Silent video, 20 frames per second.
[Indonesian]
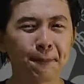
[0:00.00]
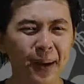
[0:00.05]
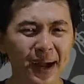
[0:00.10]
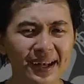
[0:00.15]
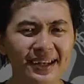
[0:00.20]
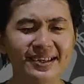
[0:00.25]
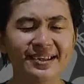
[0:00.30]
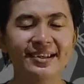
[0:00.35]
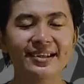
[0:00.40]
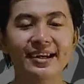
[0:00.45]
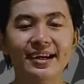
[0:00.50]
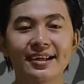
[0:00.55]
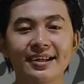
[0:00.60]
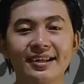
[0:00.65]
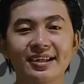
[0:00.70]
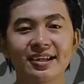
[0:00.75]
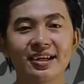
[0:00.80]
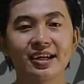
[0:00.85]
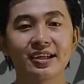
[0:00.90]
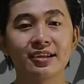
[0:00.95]
paling
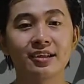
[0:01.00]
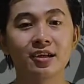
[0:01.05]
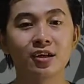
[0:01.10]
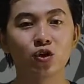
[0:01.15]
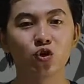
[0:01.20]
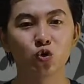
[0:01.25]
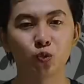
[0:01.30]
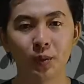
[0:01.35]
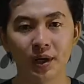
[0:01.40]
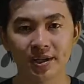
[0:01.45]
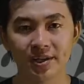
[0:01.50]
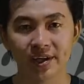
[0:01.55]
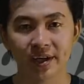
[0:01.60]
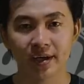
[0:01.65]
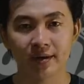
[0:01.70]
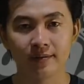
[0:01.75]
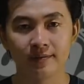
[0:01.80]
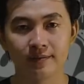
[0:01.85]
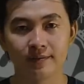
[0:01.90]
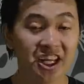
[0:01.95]
dekat dengan rumahnya.